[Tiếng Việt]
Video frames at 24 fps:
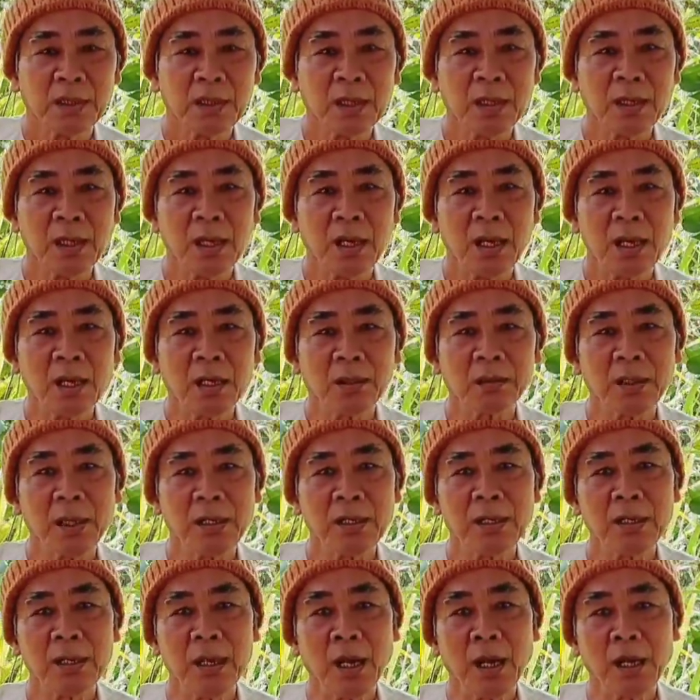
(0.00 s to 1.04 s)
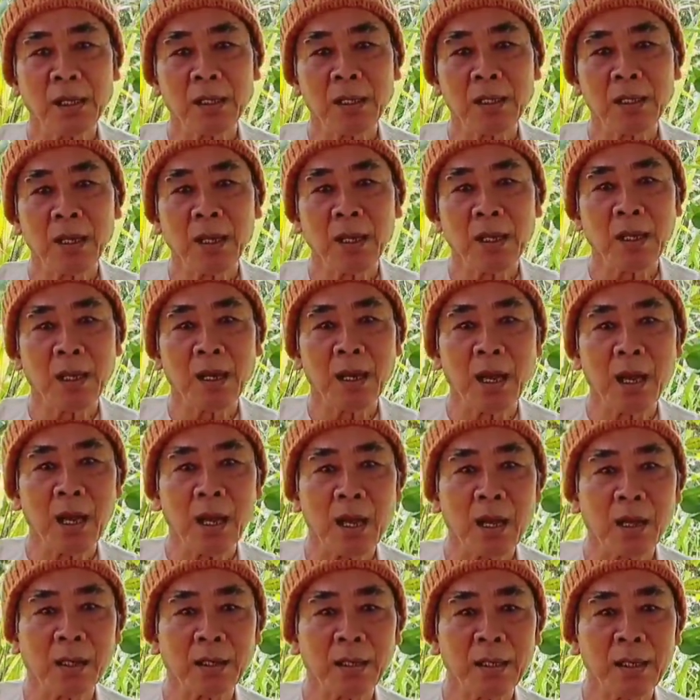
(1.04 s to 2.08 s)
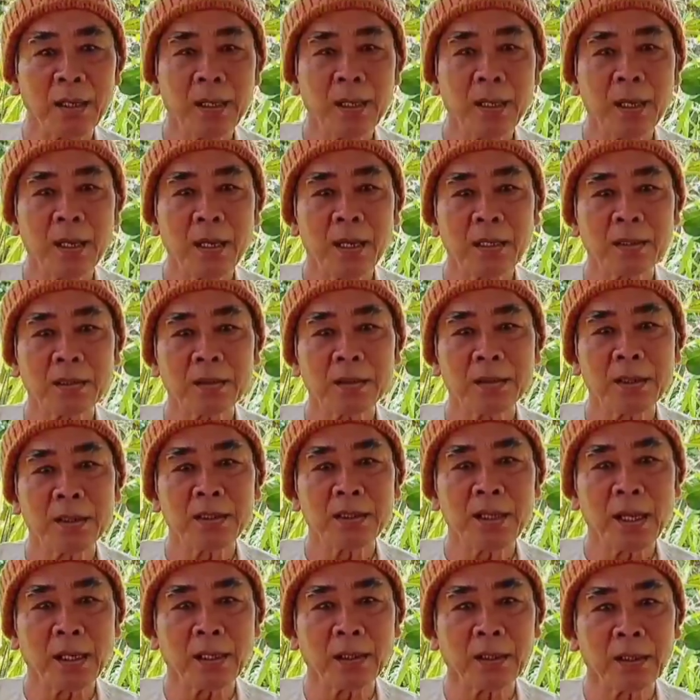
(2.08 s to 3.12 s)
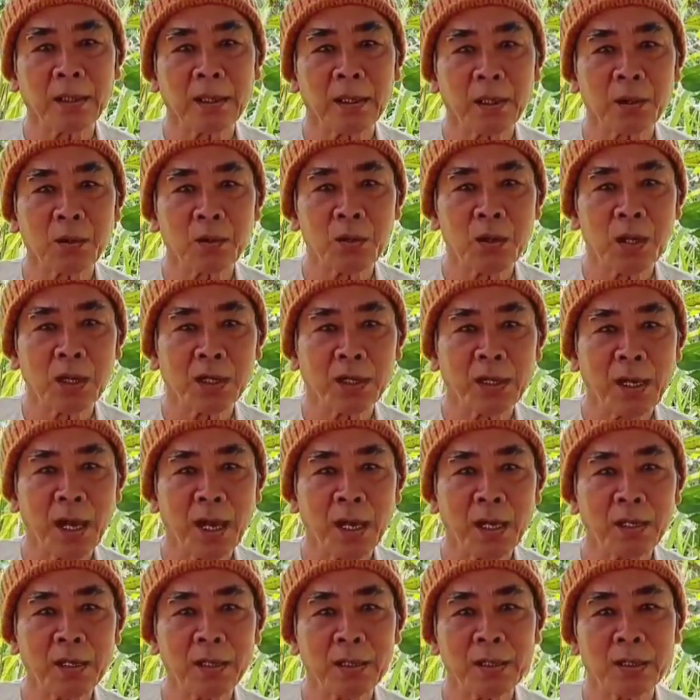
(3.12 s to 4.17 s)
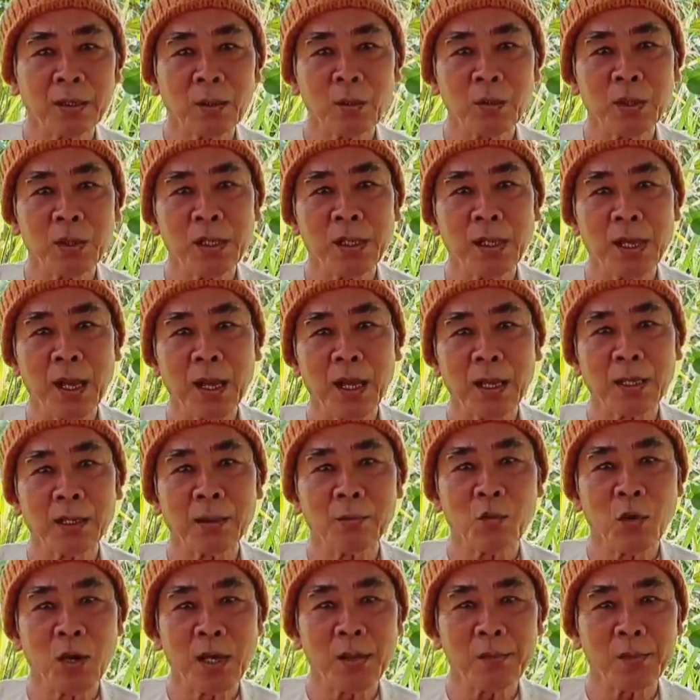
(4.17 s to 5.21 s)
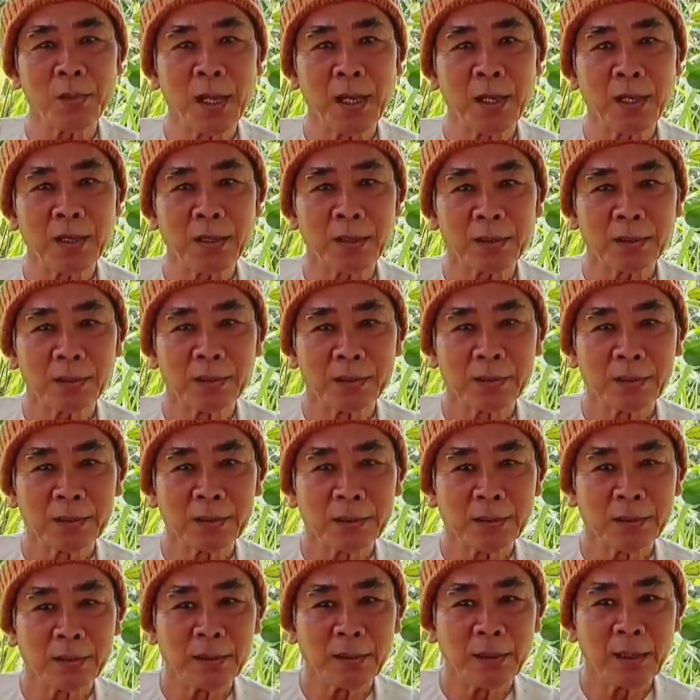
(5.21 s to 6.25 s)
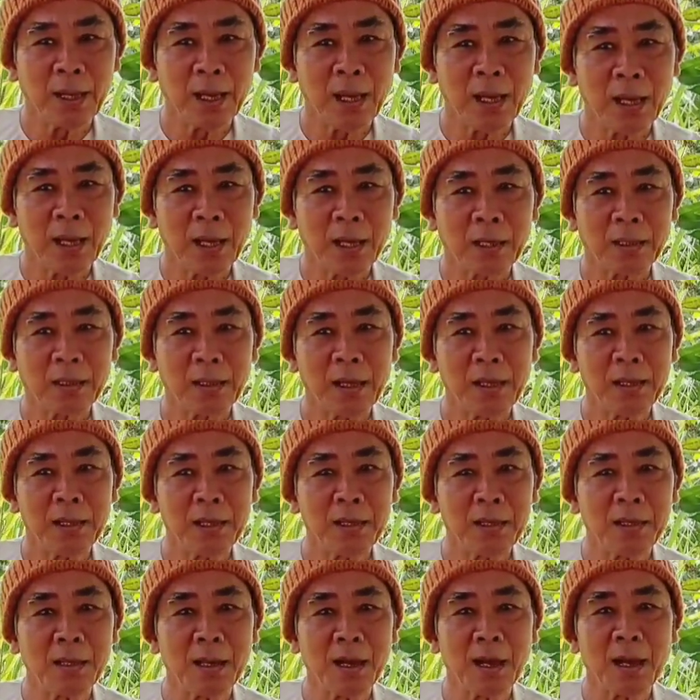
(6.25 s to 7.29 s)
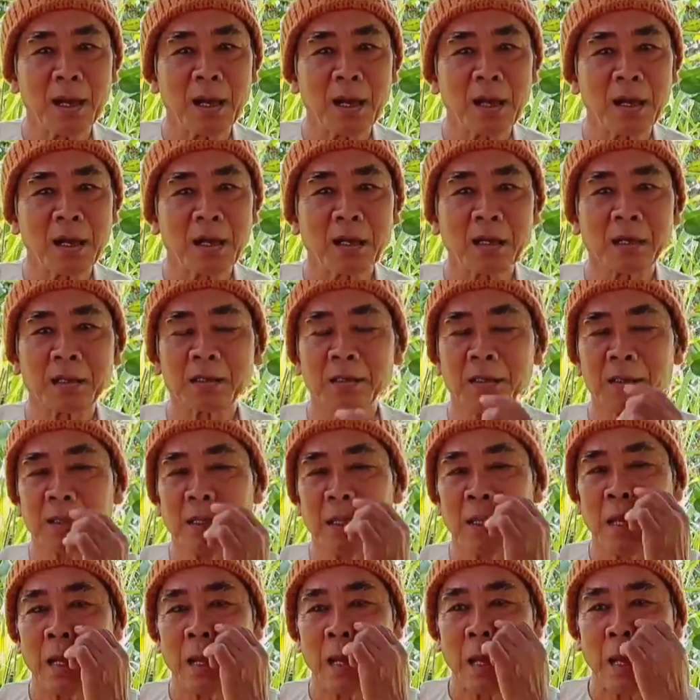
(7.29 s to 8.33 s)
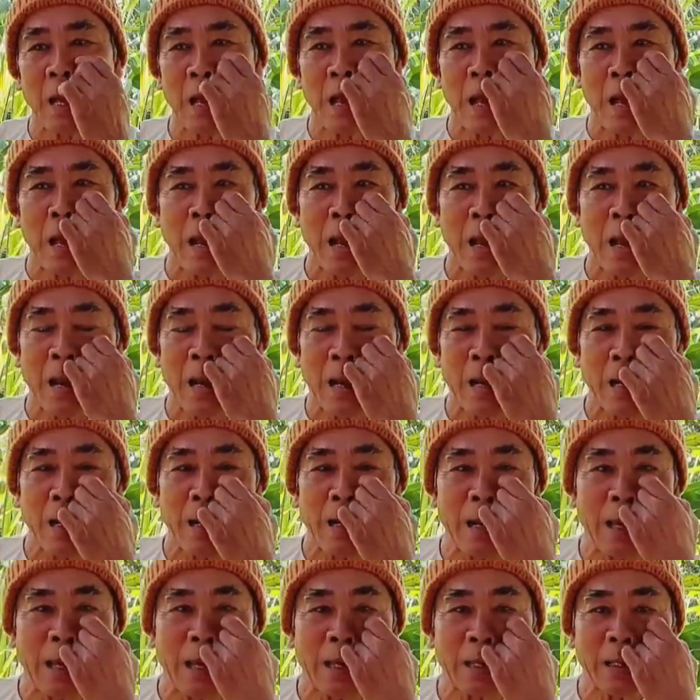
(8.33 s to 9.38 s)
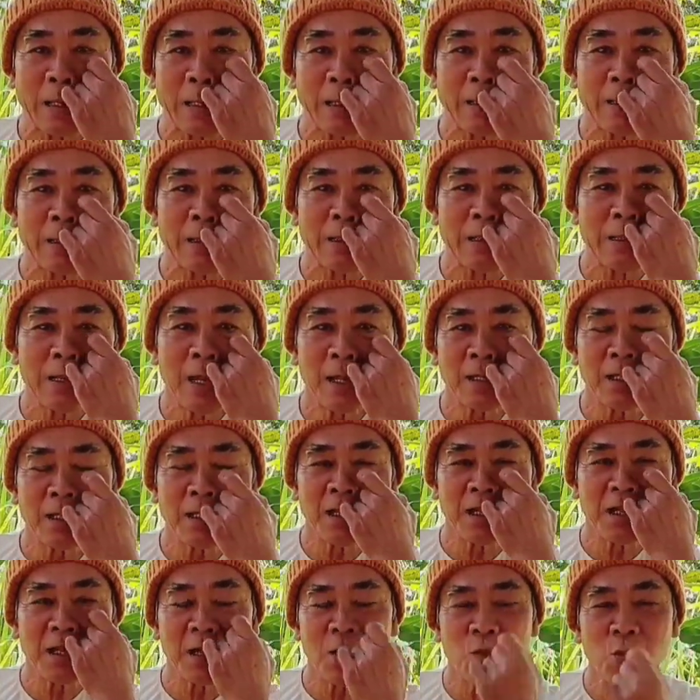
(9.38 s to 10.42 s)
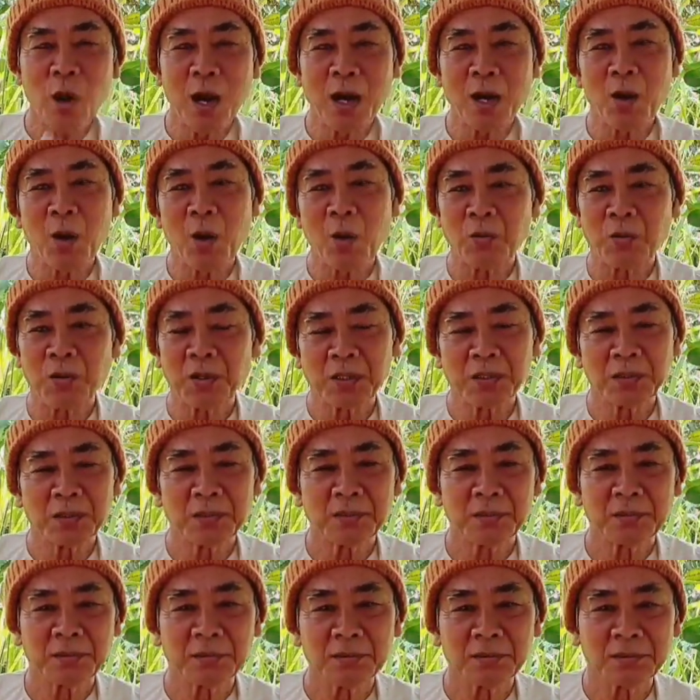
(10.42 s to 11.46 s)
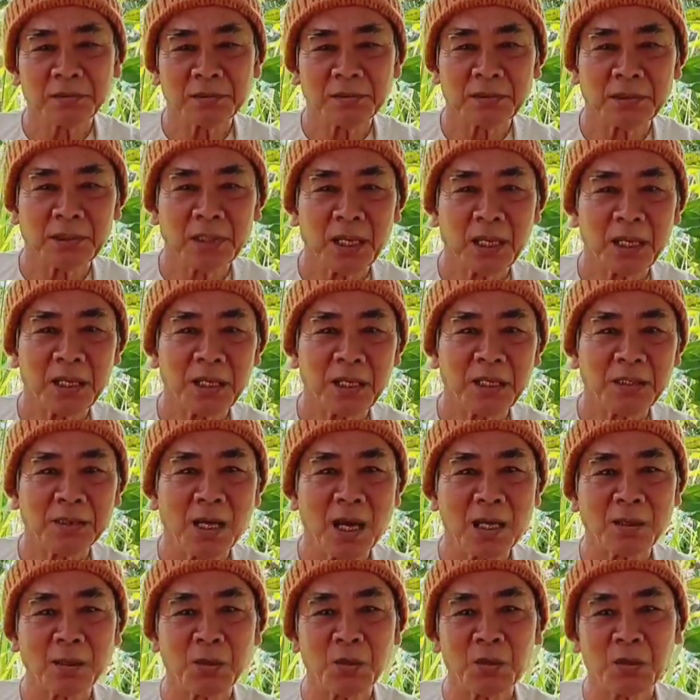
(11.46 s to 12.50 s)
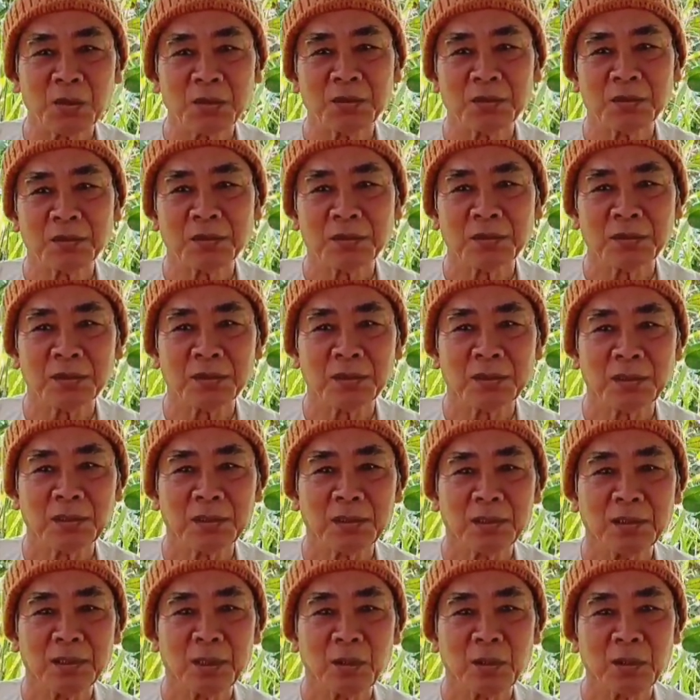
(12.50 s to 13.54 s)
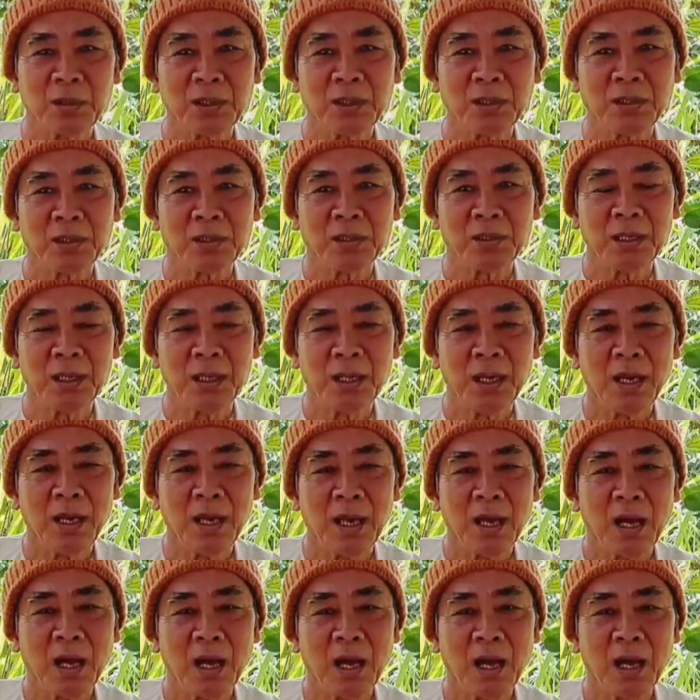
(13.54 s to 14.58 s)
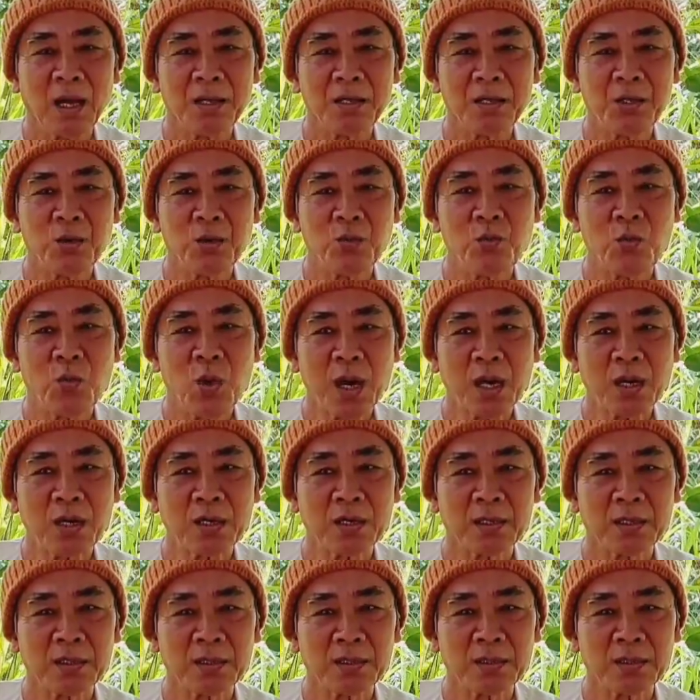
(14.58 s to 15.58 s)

thì à, tính ra như vậy là cái à, chiến tranh của thằng nga với thằng udina năm ngoái hôm nay đó là kể như là là chết những cái quan hồn đó, là dữ tận luôn rồi ở Trung Quốc